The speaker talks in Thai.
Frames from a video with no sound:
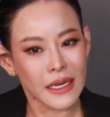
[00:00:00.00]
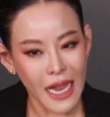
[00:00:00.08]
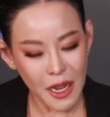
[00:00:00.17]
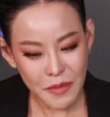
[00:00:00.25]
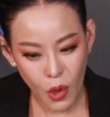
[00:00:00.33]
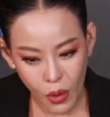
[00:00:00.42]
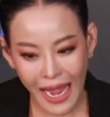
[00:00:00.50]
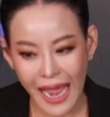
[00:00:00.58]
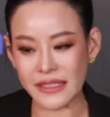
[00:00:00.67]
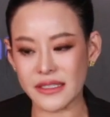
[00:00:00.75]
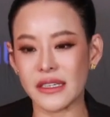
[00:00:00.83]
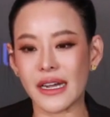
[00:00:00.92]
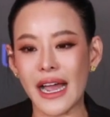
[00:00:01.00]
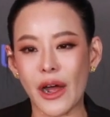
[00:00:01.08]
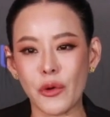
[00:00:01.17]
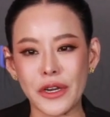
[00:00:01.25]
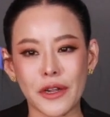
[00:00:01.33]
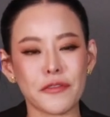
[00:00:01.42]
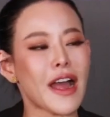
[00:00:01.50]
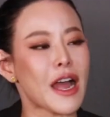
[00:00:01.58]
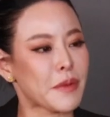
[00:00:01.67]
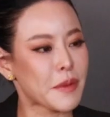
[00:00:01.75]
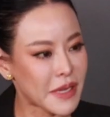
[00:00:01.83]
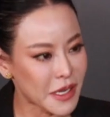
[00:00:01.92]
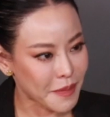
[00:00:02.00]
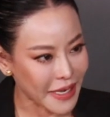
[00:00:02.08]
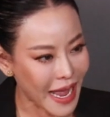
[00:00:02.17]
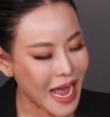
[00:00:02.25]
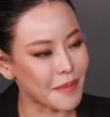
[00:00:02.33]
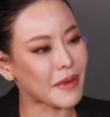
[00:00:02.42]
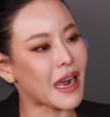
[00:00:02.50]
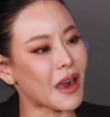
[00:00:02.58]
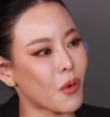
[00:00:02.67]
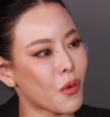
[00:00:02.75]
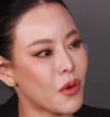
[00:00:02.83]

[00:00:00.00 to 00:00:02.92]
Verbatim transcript: ถ้ามีโอกาสเจอเขาหนิงก็ฝากพี่ๆไปถามเขา